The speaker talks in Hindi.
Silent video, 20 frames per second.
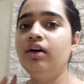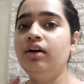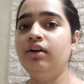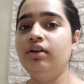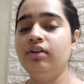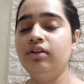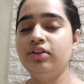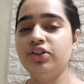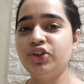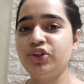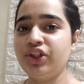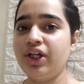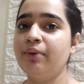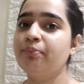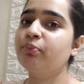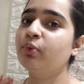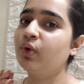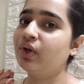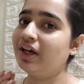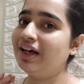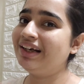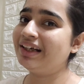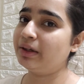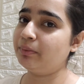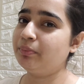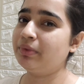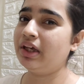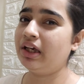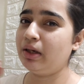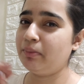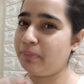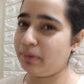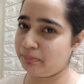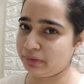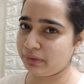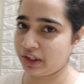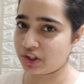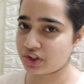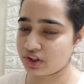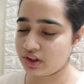जयपुर के ट्रिप के लिए
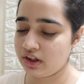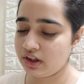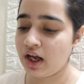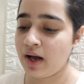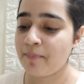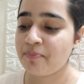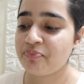प्रिपरेशन